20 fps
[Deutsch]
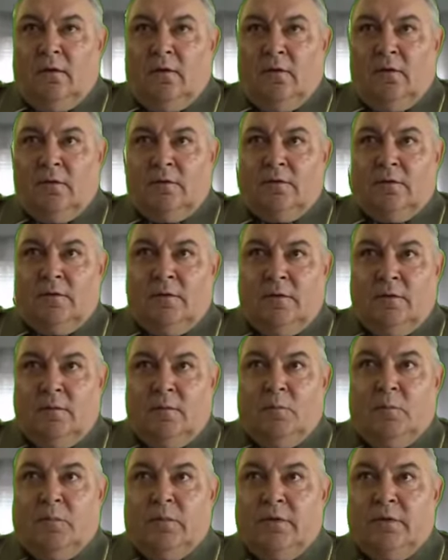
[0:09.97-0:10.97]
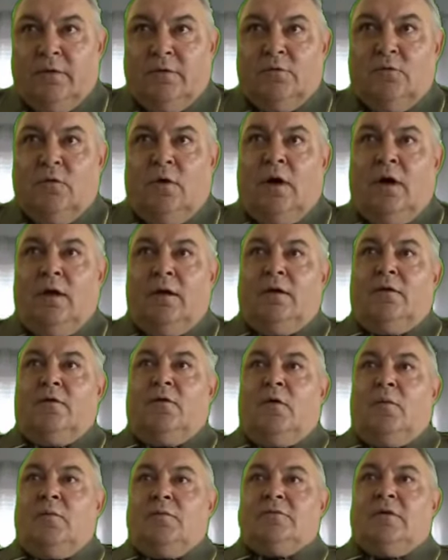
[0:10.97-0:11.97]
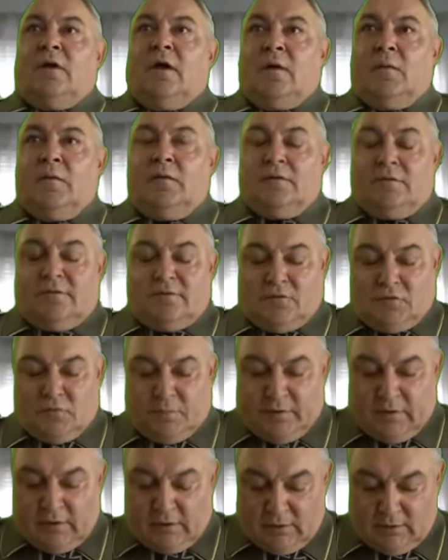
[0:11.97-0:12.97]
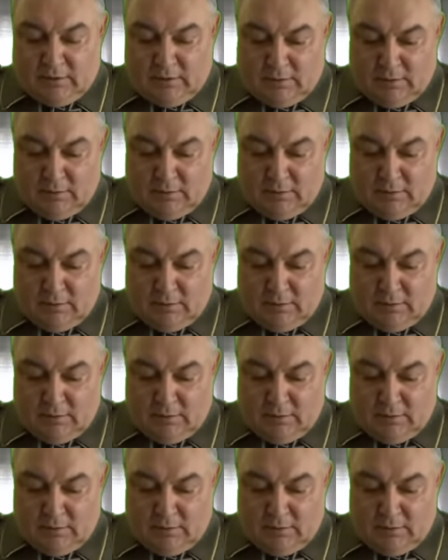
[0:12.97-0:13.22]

Heute bin ich nur angekommen, sage, bin ich zu spät.